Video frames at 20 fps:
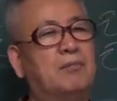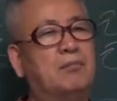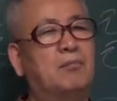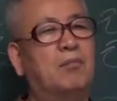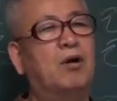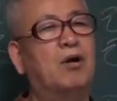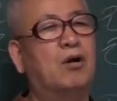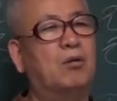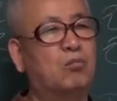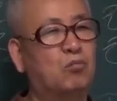
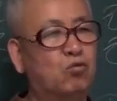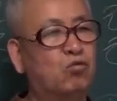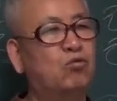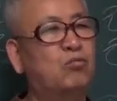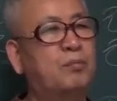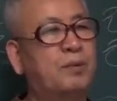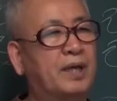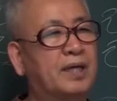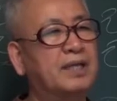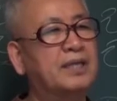뭐
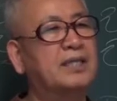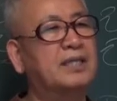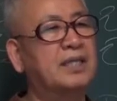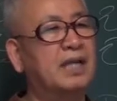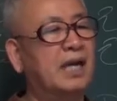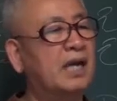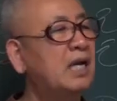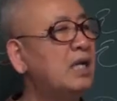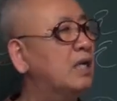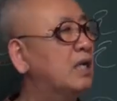
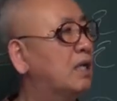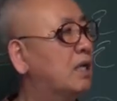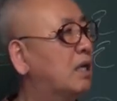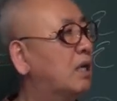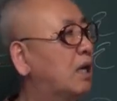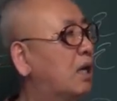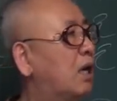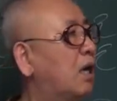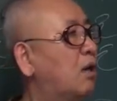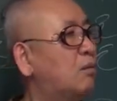무병이냐
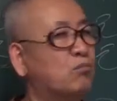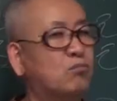어,